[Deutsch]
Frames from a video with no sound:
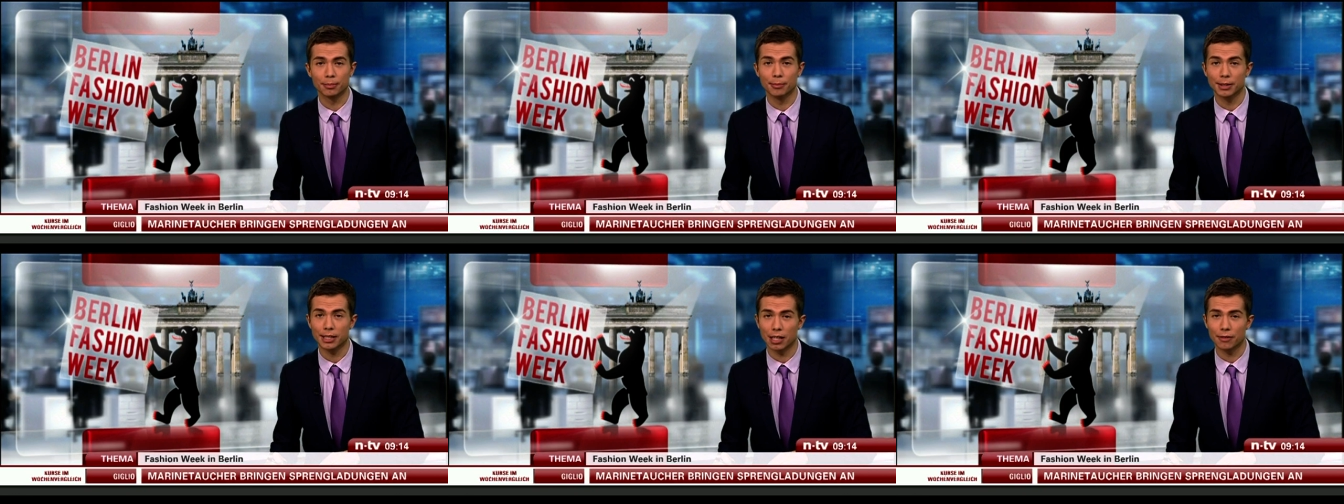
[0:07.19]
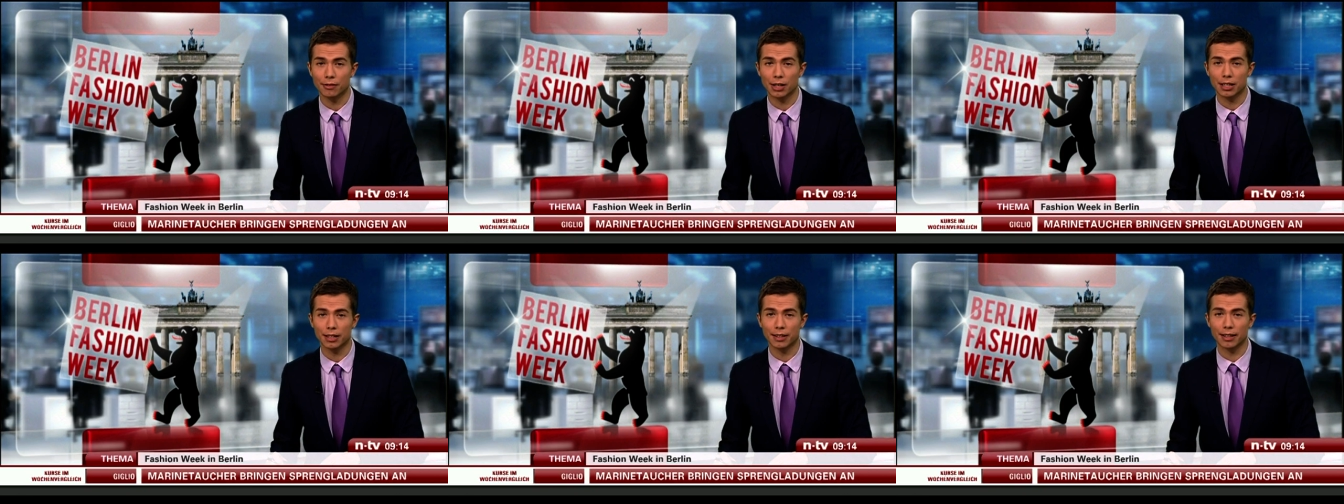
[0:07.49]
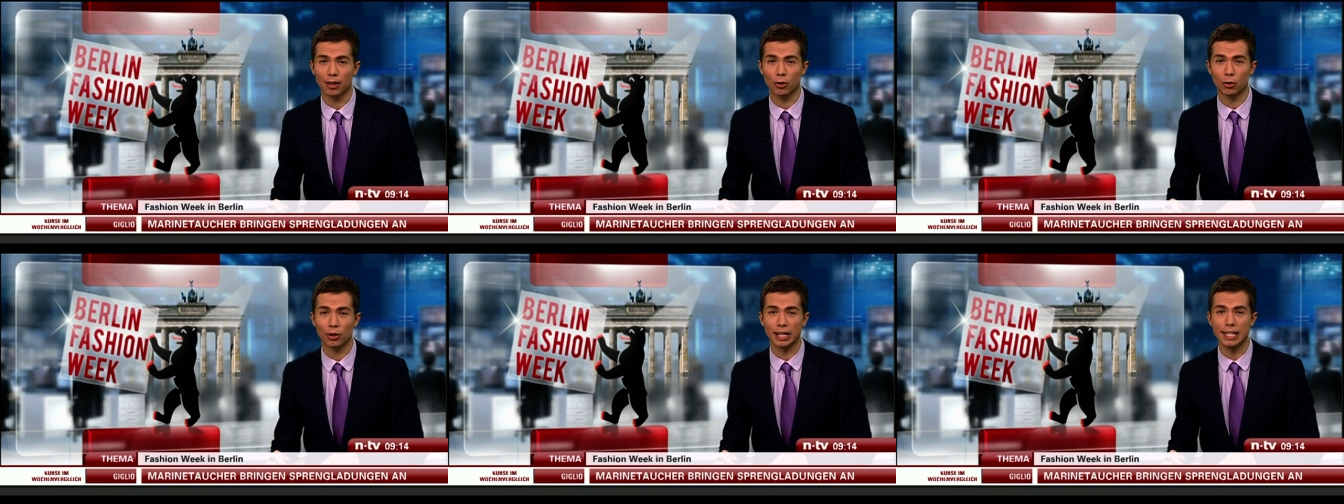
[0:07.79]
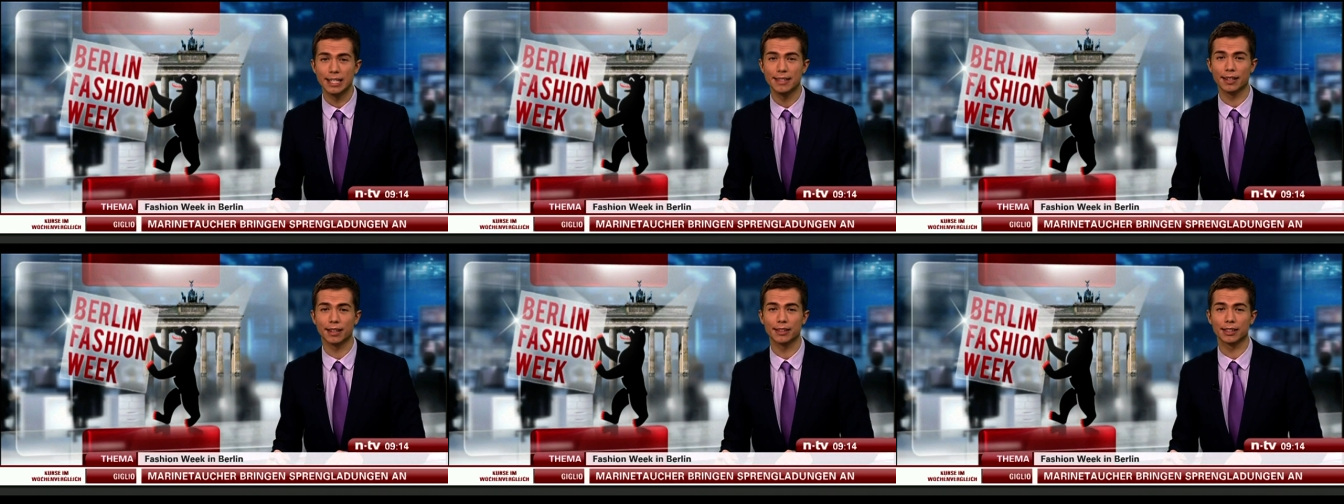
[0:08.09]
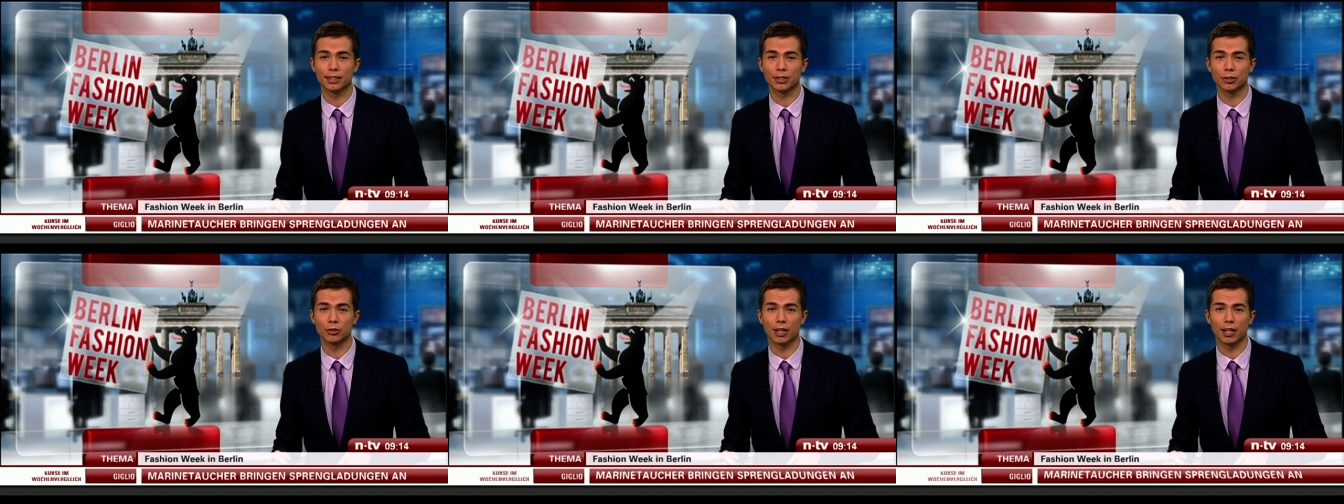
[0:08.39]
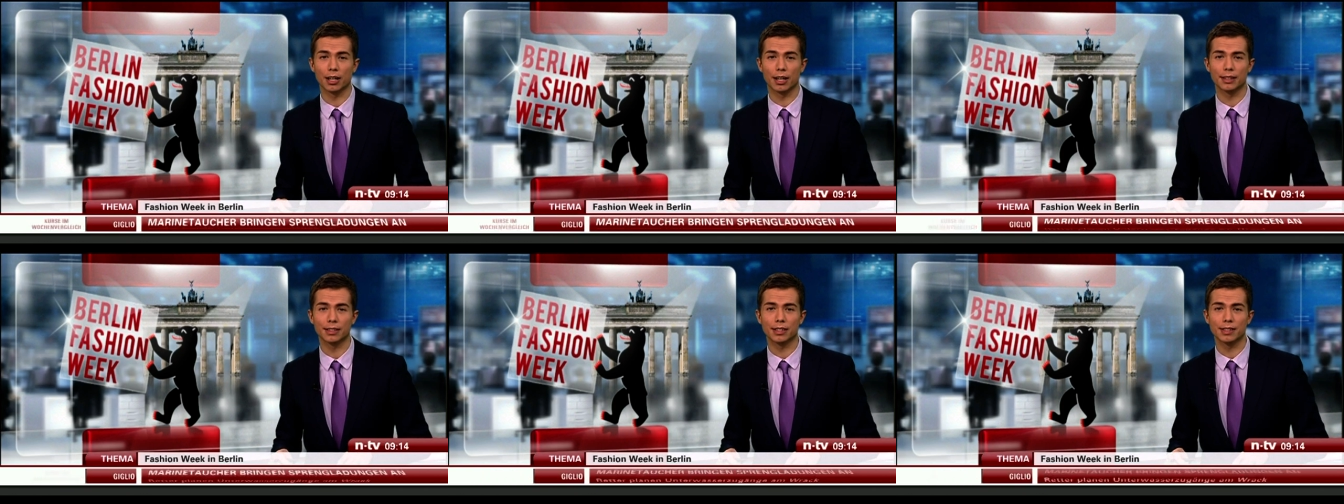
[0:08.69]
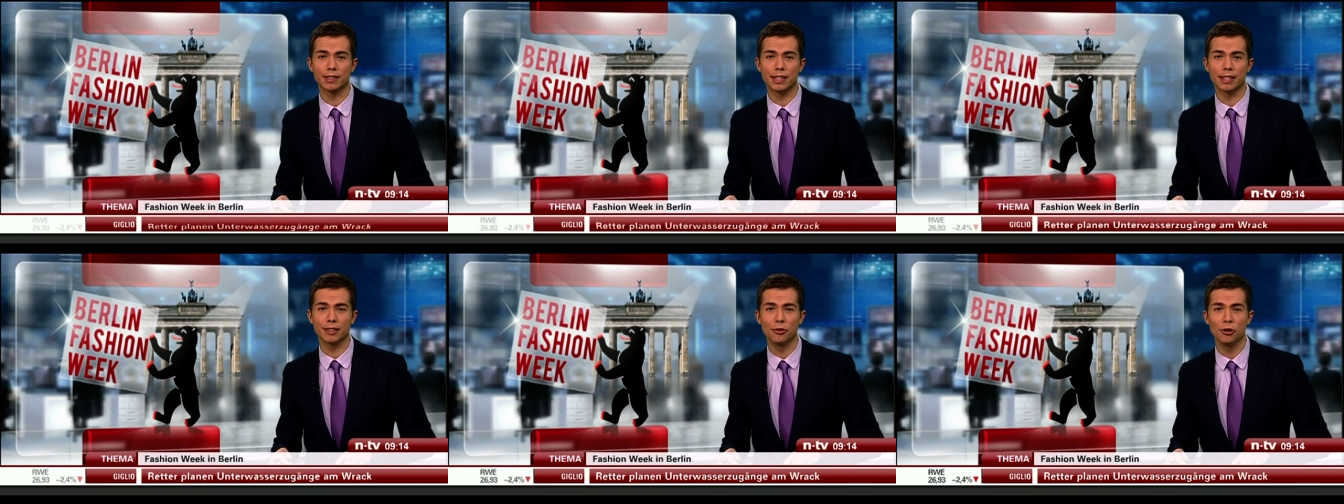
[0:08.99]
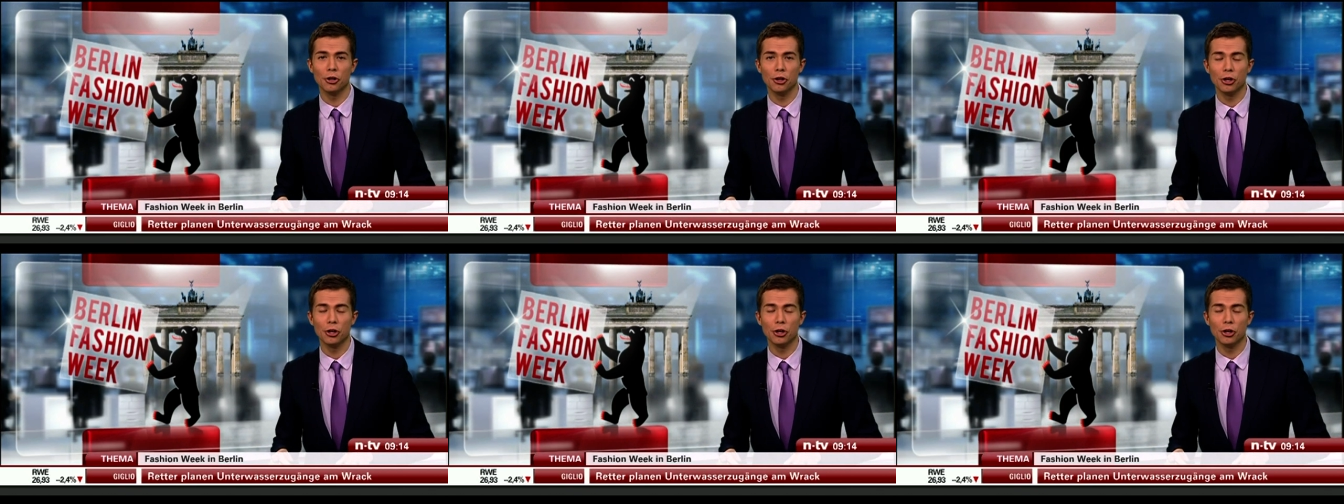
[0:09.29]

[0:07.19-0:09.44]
mittlerweile ja auch international angesehen